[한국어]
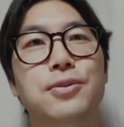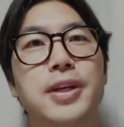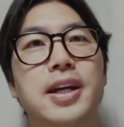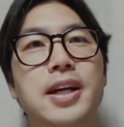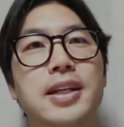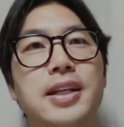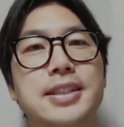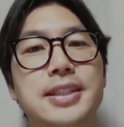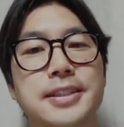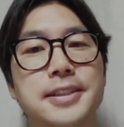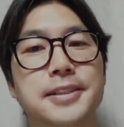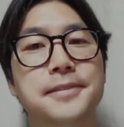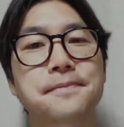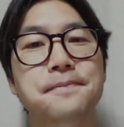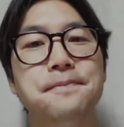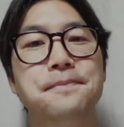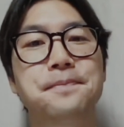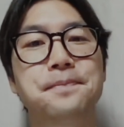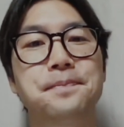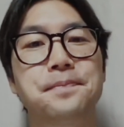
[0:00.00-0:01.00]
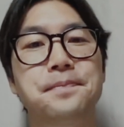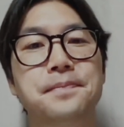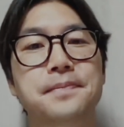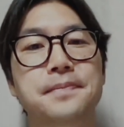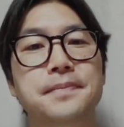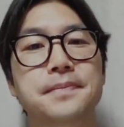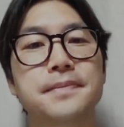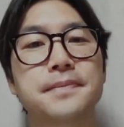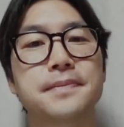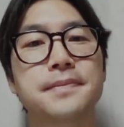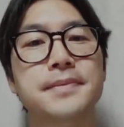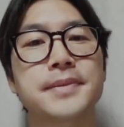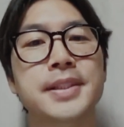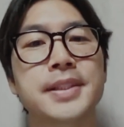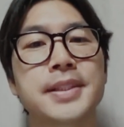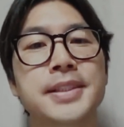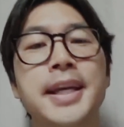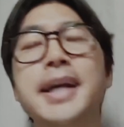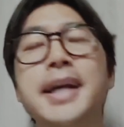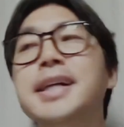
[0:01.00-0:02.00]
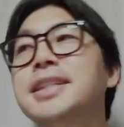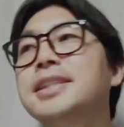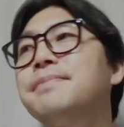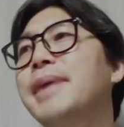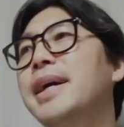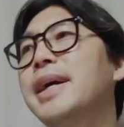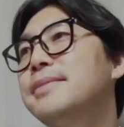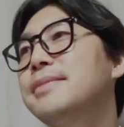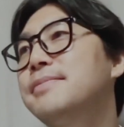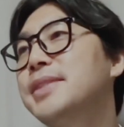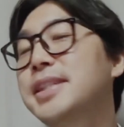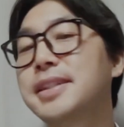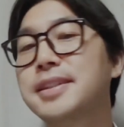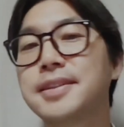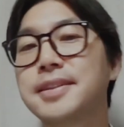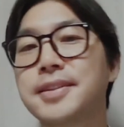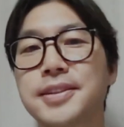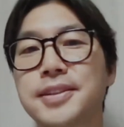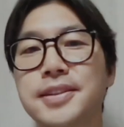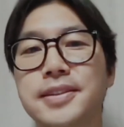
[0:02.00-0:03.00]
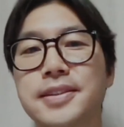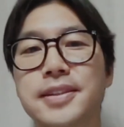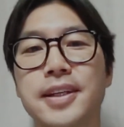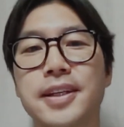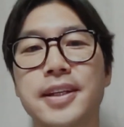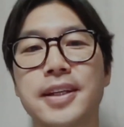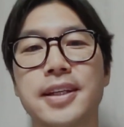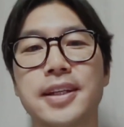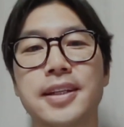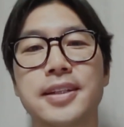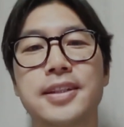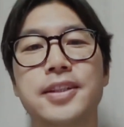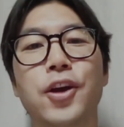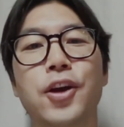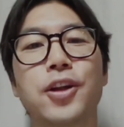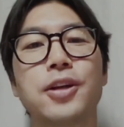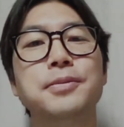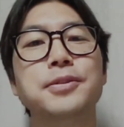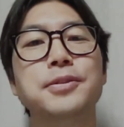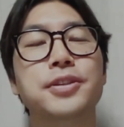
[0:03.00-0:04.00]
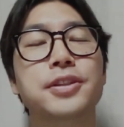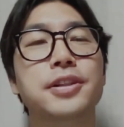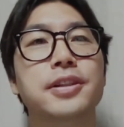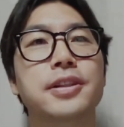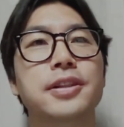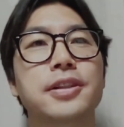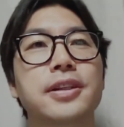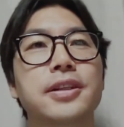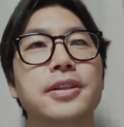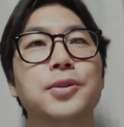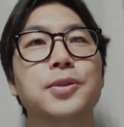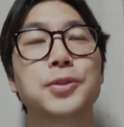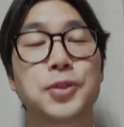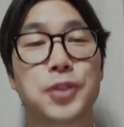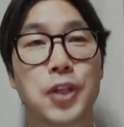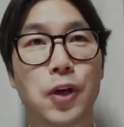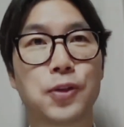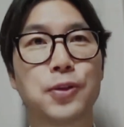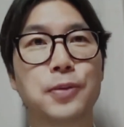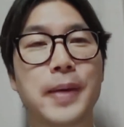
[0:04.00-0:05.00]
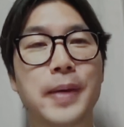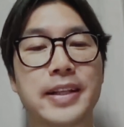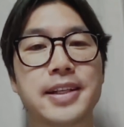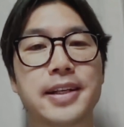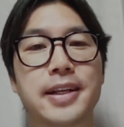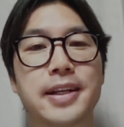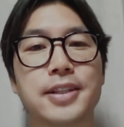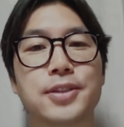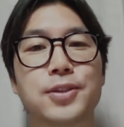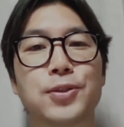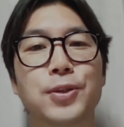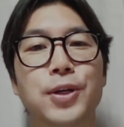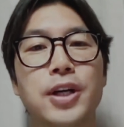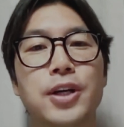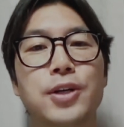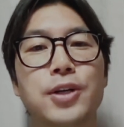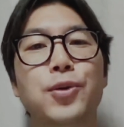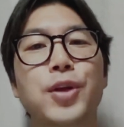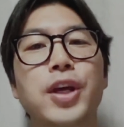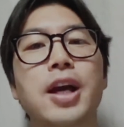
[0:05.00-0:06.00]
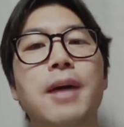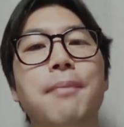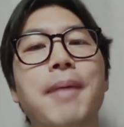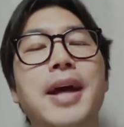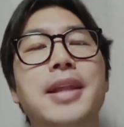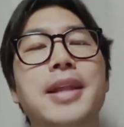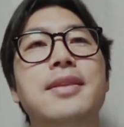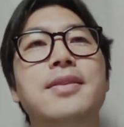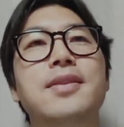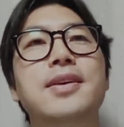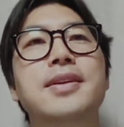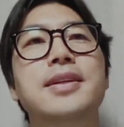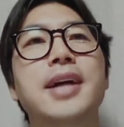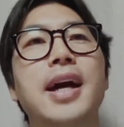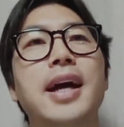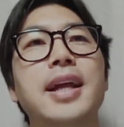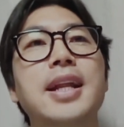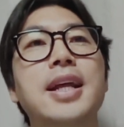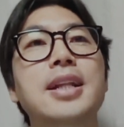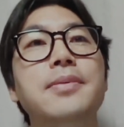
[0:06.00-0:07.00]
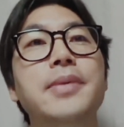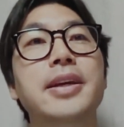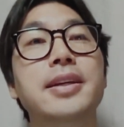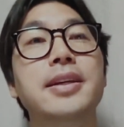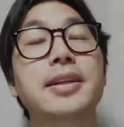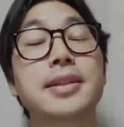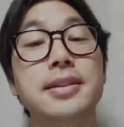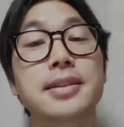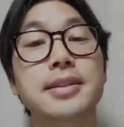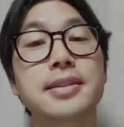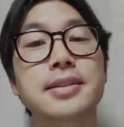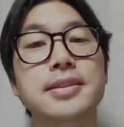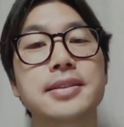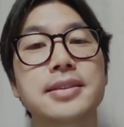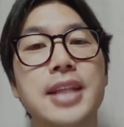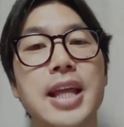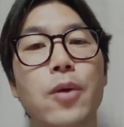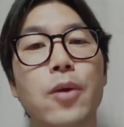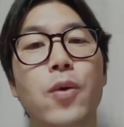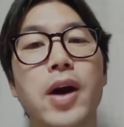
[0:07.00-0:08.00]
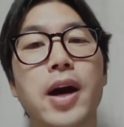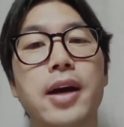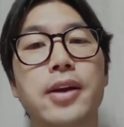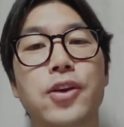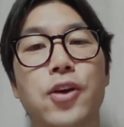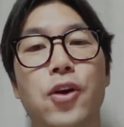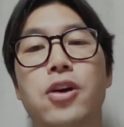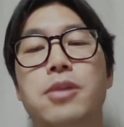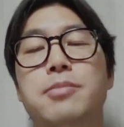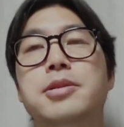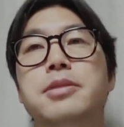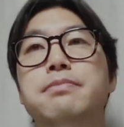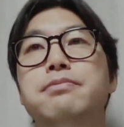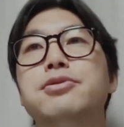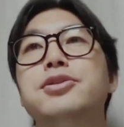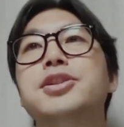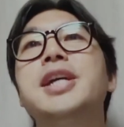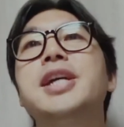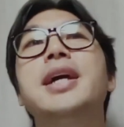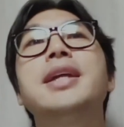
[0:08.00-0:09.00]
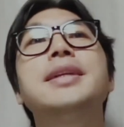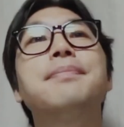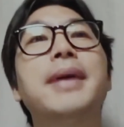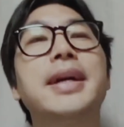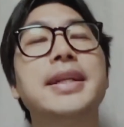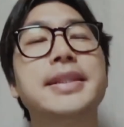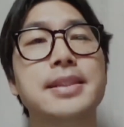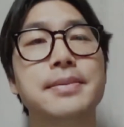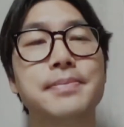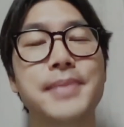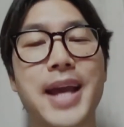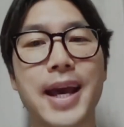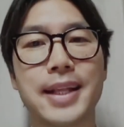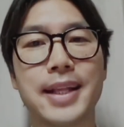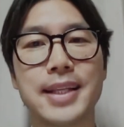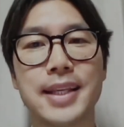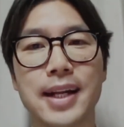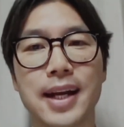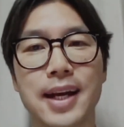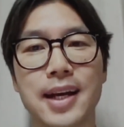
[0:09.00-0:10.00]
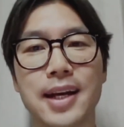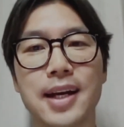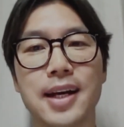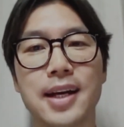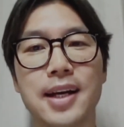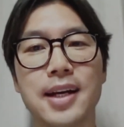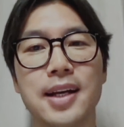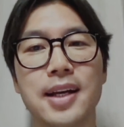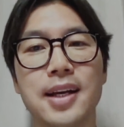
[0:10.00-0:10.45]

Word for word: 우리가 지금 제가 지금 말씀드리는 것은 그 여러분들 또 저도 마찬가지고 우리가 받았던 그 하나님의 큰 은혜와 경험을 무시하는 말씀이 아니라